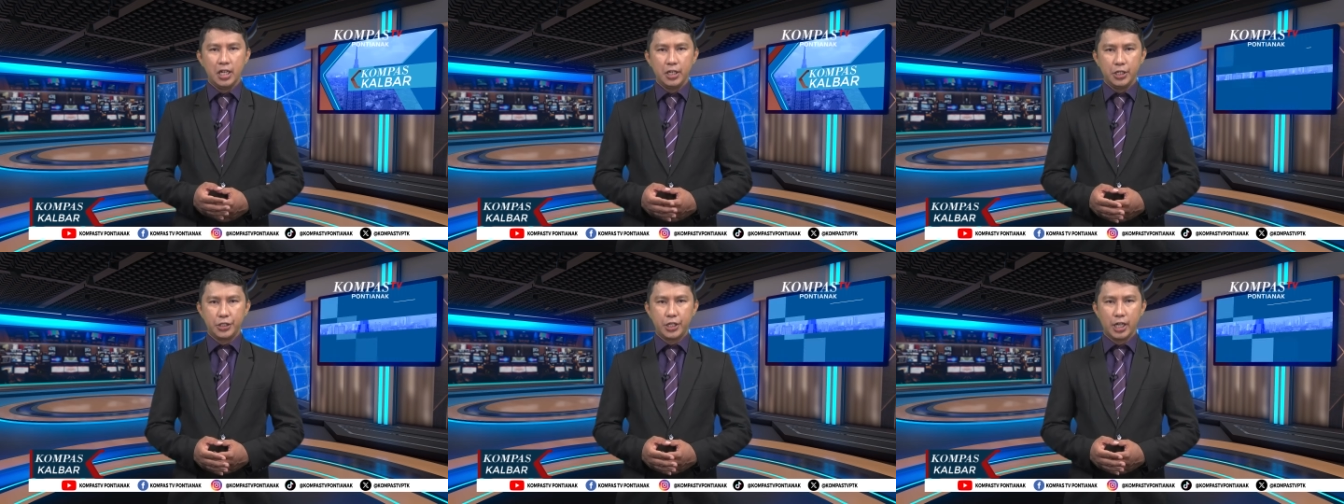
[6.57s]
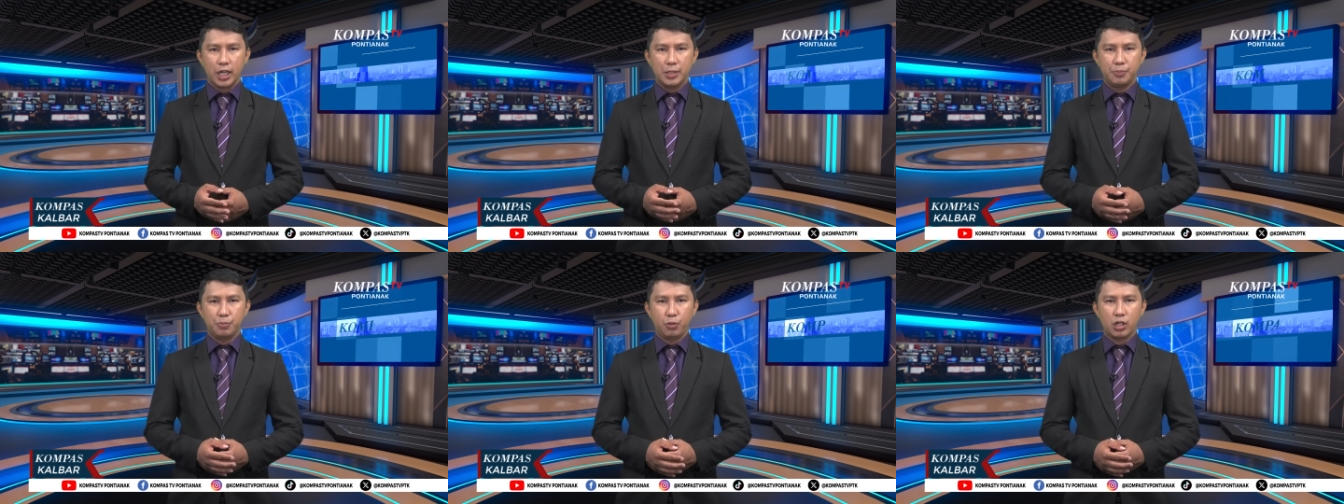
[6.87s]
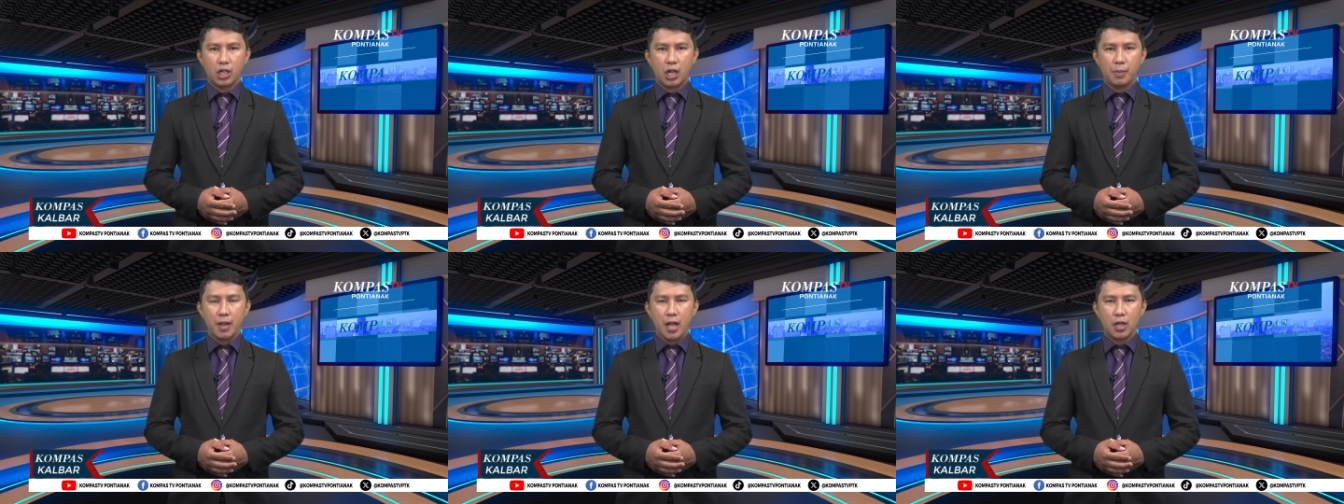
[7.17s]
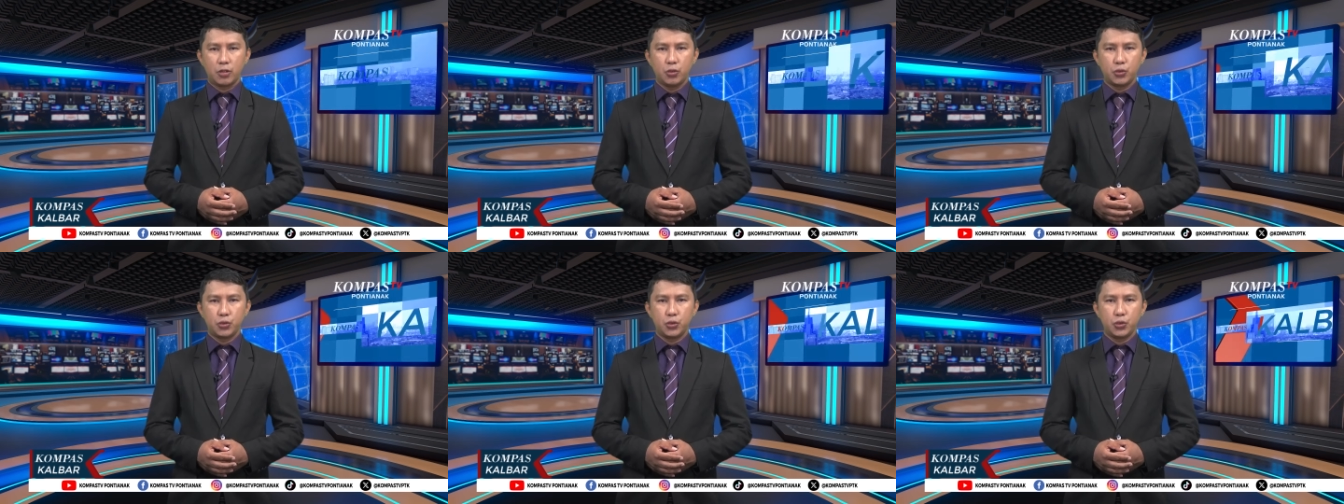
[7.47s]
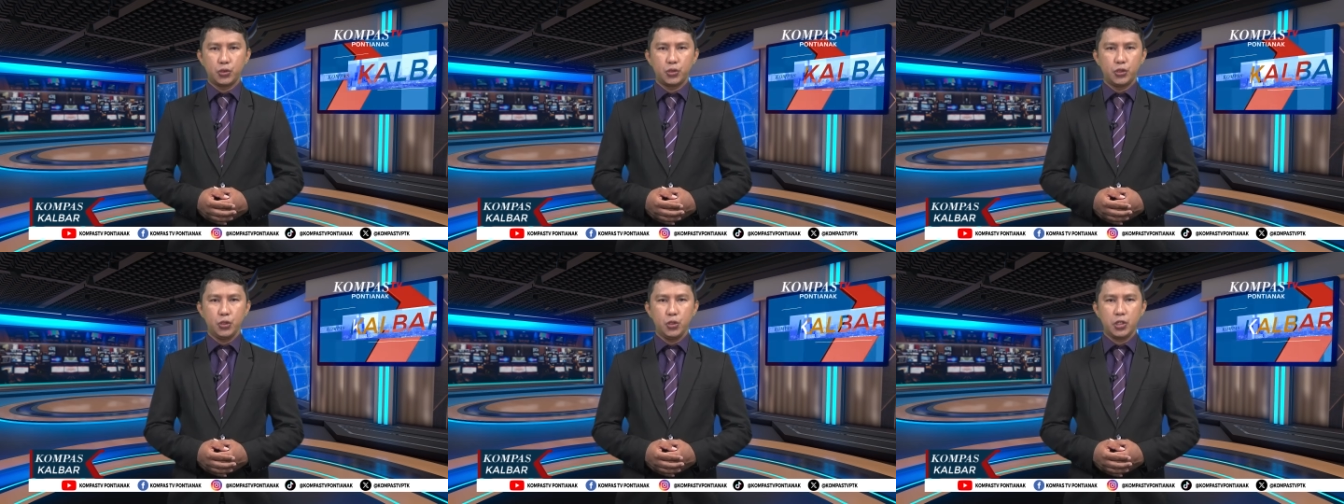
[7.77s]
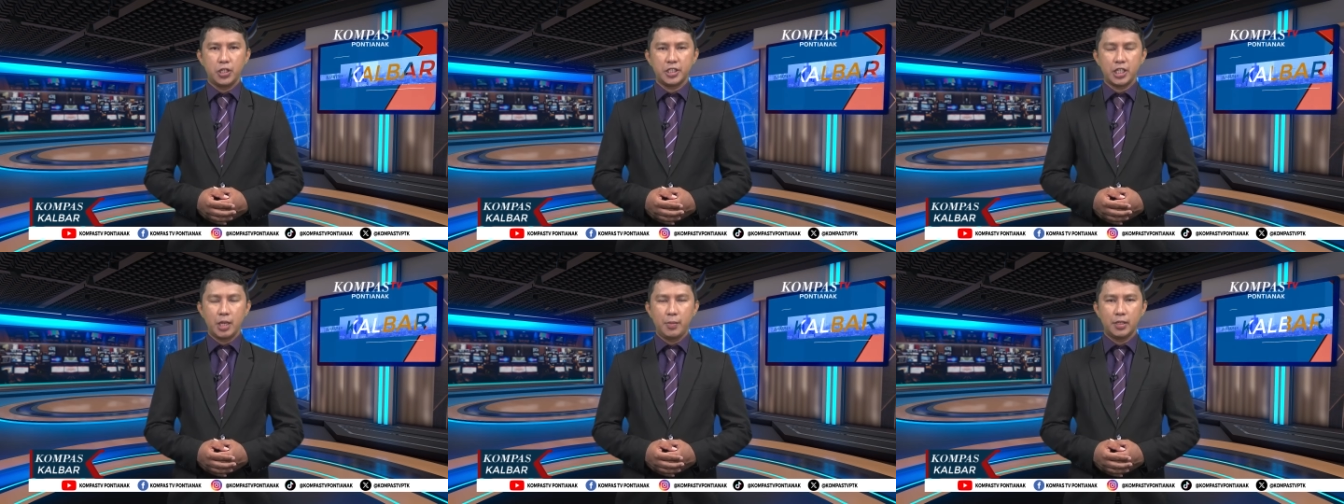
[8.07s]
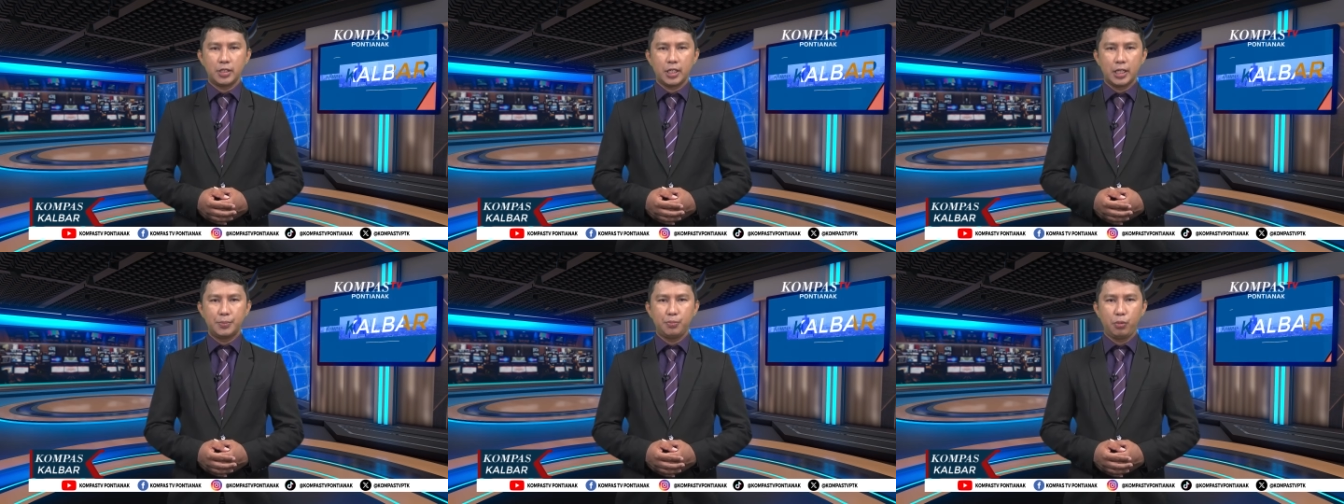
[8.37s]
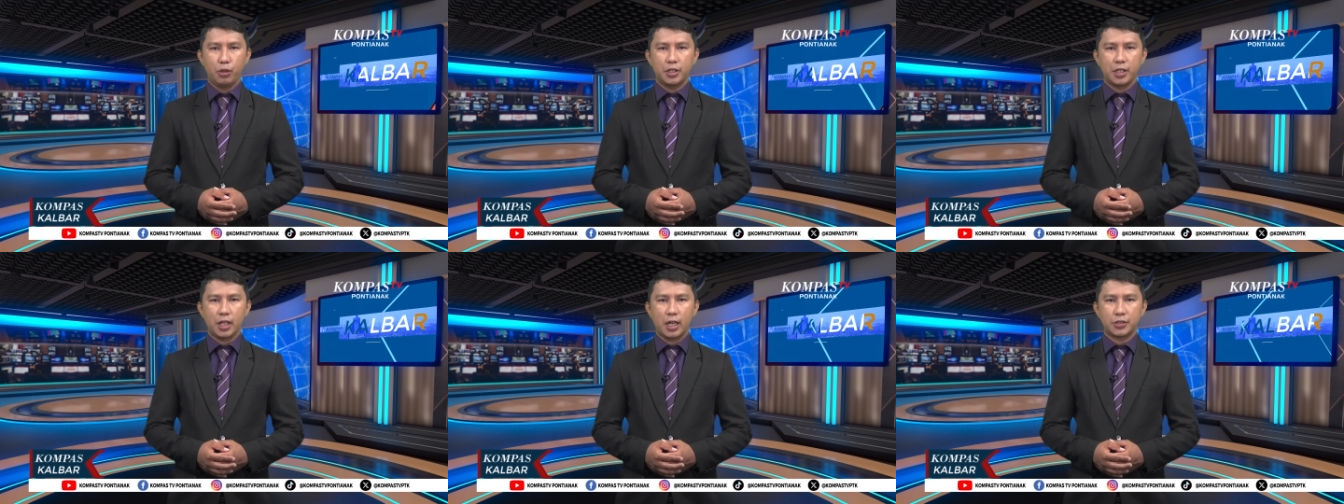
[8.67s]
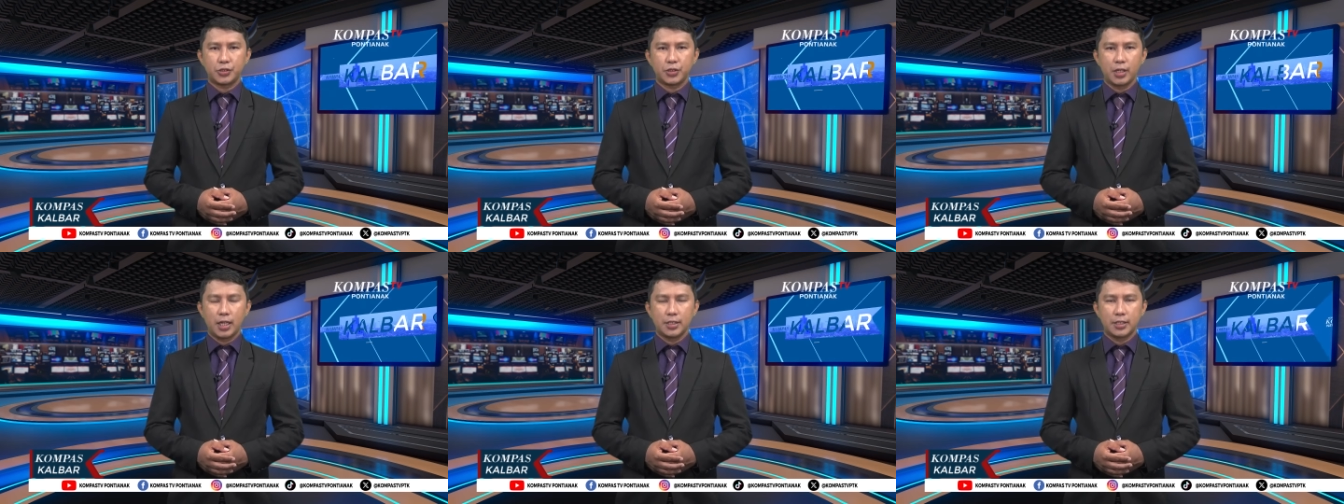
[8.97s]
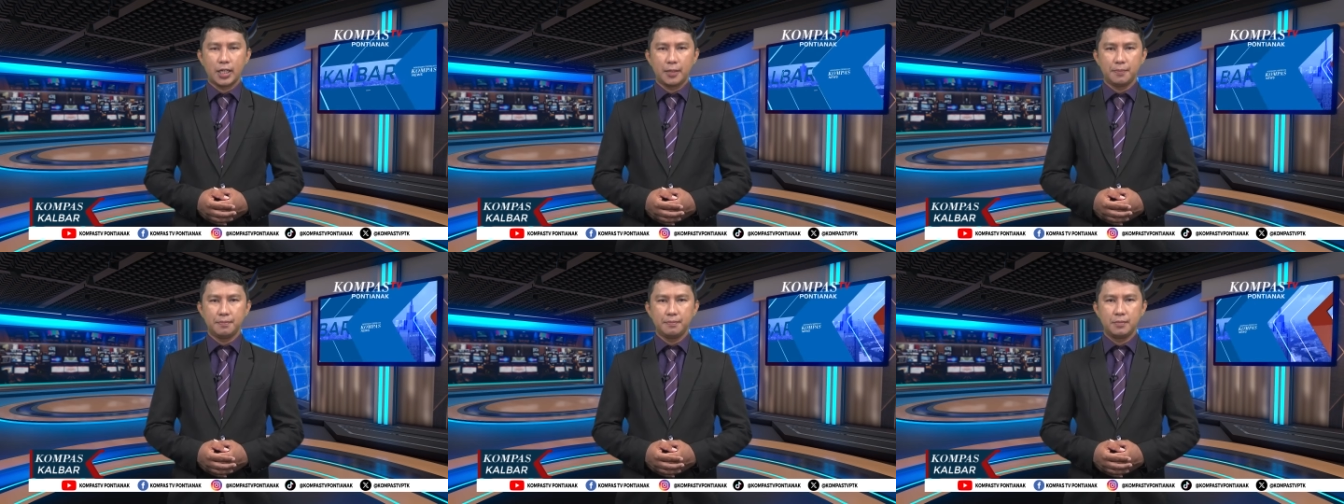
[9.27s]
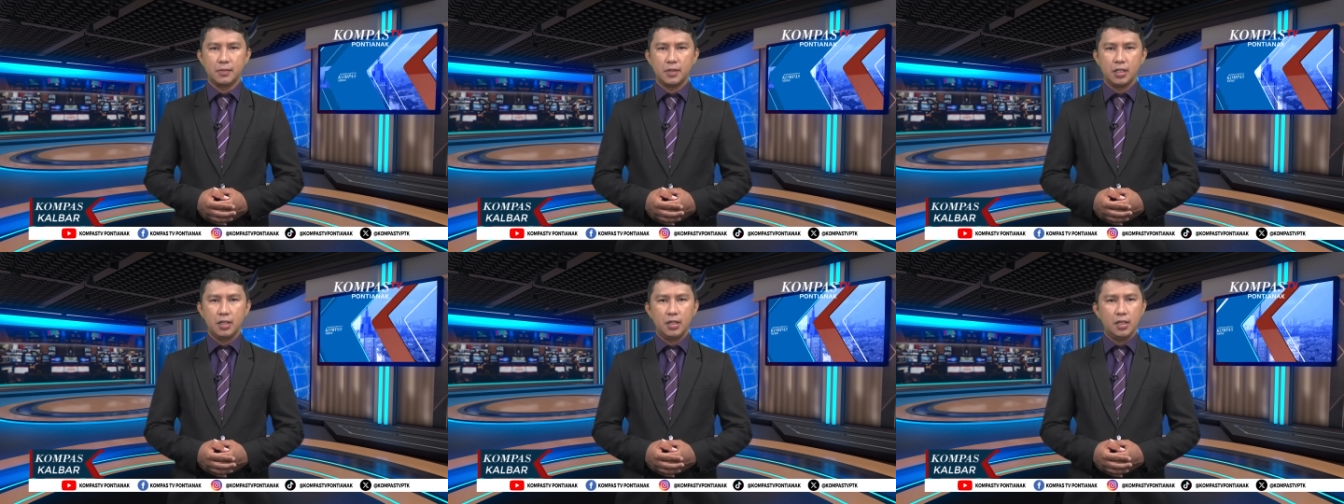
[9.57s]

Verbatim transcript: di Jalan Purnama Agung 7, Kecamatan Pontianak Selatan.